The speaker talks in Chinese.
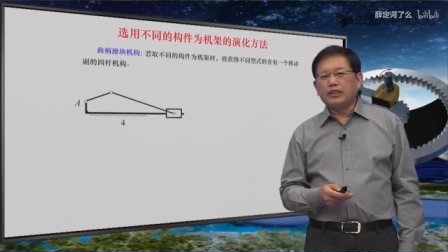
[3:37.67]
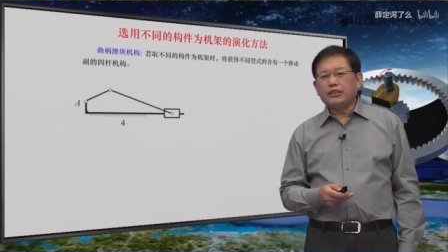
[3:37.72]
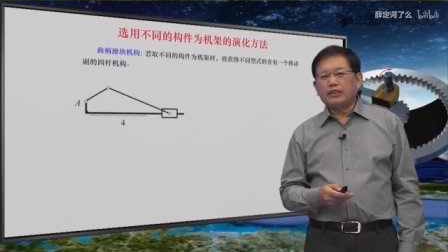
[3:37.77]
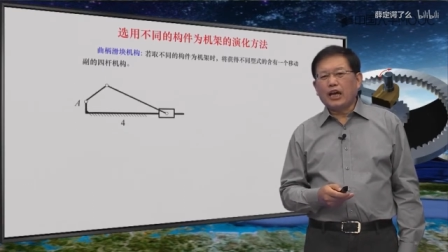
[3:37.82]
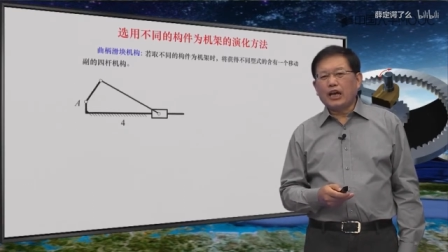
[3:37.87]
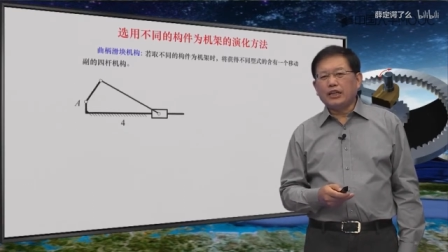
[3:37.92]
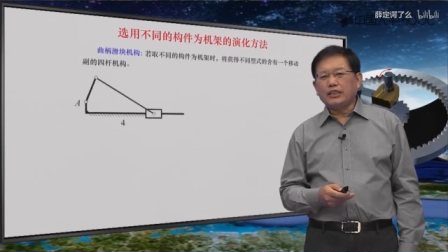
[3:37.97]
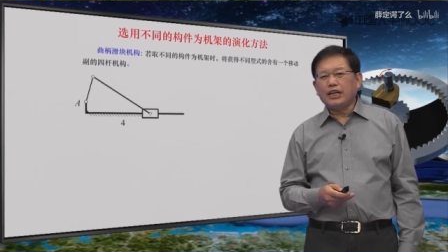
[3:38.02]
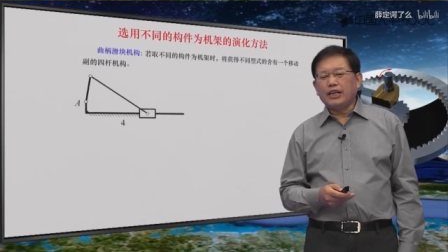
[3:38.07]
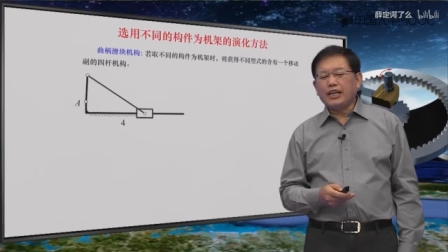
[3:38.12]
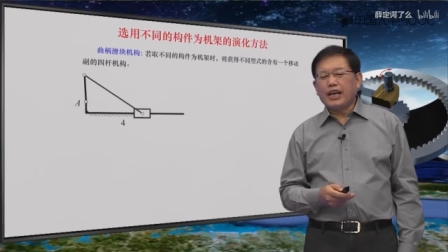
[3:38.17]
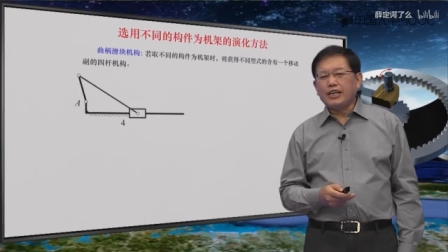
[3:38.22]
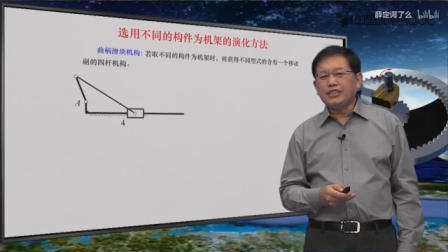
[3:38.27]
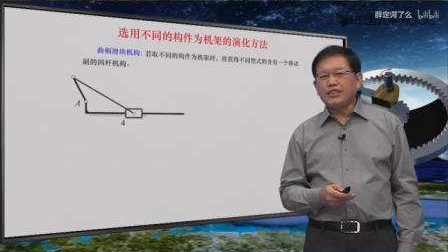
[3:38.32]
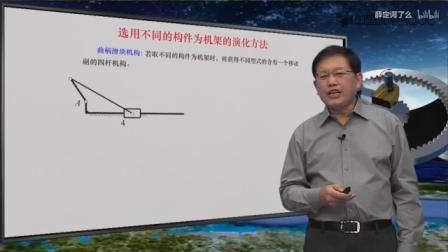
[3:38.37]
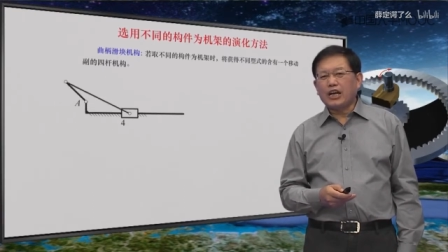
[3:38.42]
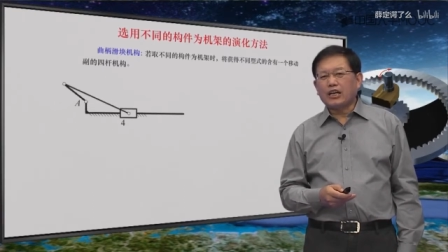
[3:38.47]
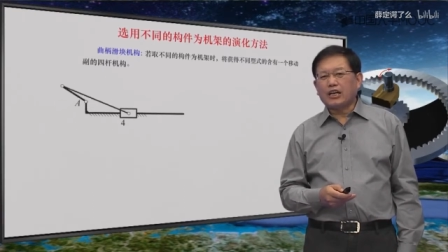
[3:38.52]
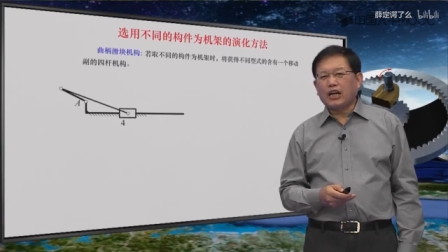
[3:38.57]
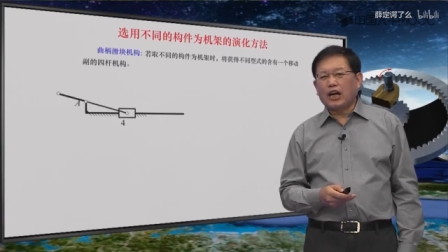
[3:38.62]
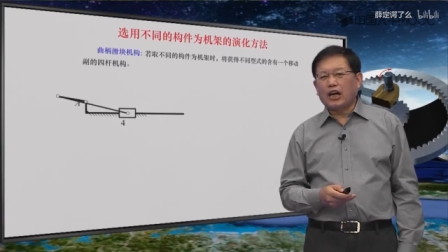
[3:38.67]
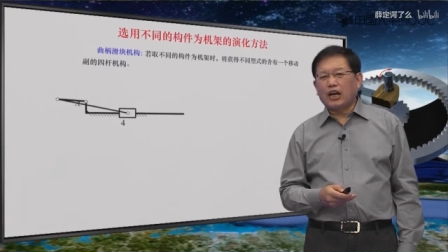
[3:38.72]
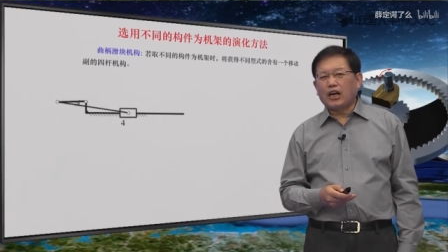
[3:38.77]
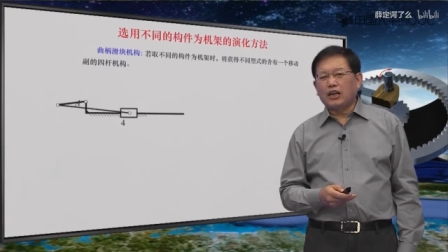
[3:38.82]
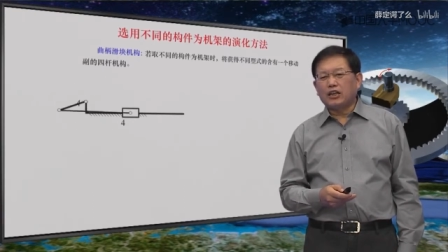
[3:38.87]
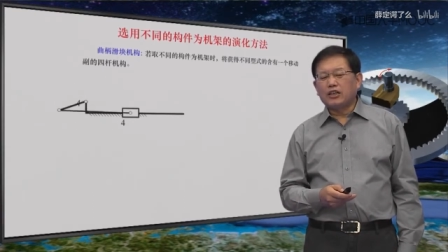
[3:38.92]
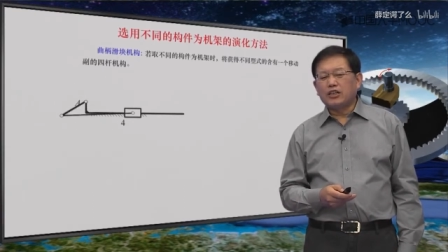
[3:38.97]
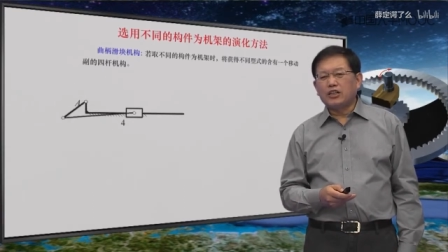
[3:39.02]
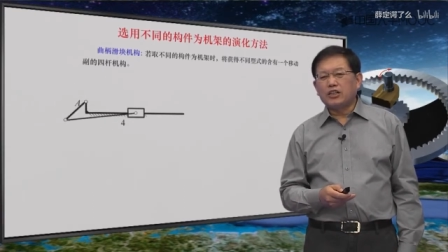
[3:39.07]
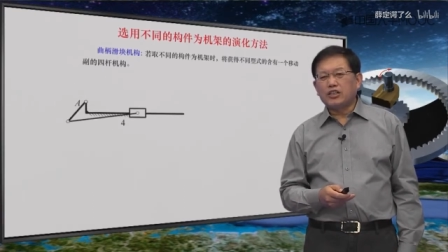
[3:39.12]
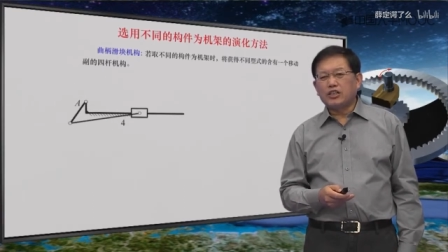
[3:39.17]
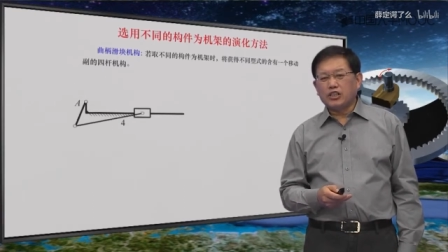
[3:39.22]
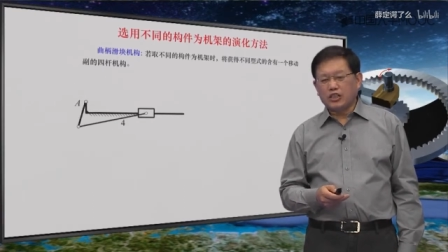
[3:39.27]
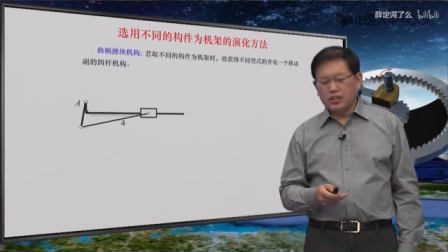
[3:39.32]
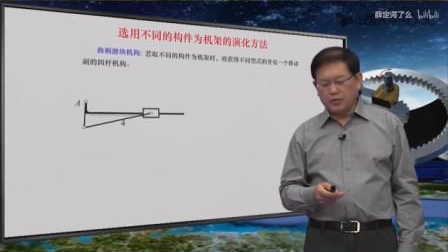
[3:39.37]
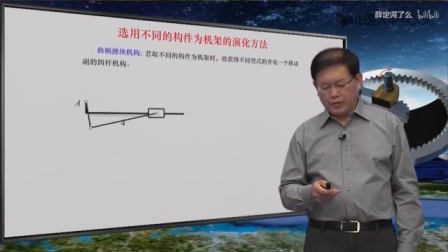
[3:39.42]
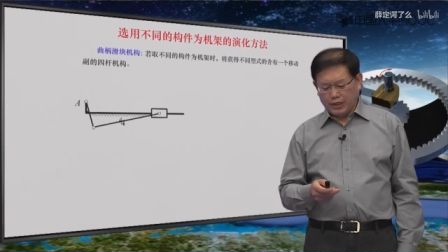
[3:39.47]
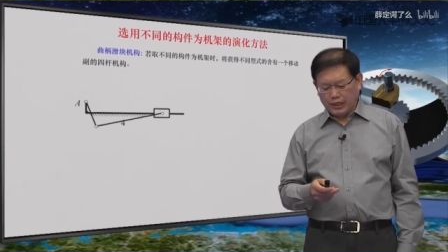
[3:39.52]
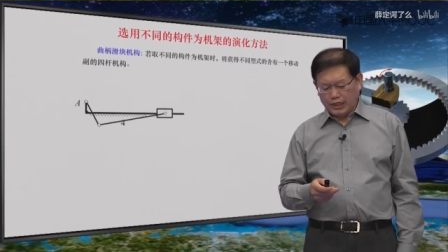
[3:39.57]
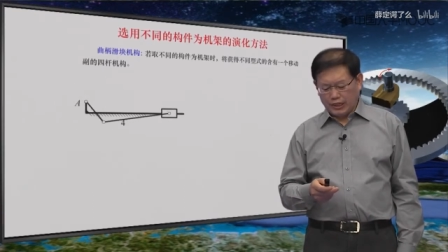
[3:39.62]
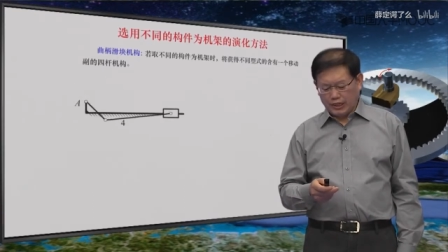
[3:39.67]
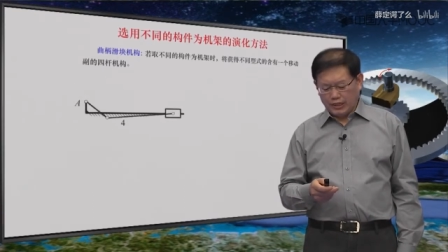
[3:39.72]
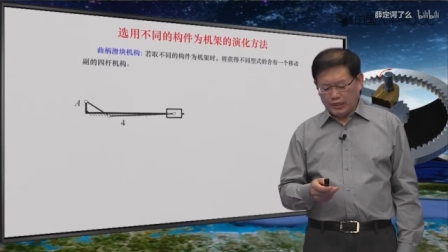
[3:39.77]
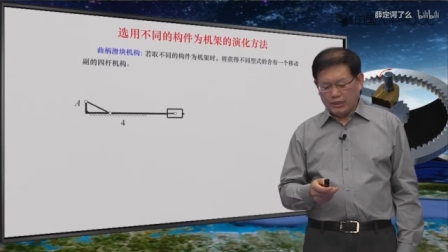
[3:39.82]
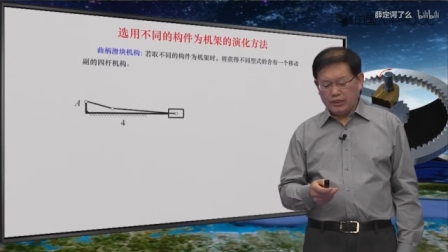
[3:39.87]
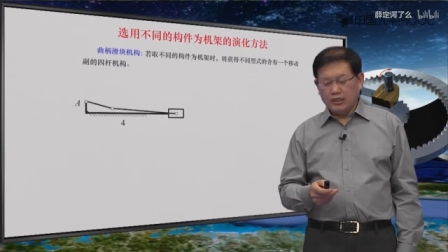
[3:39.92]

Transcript: 它的廉价杆是什么呢？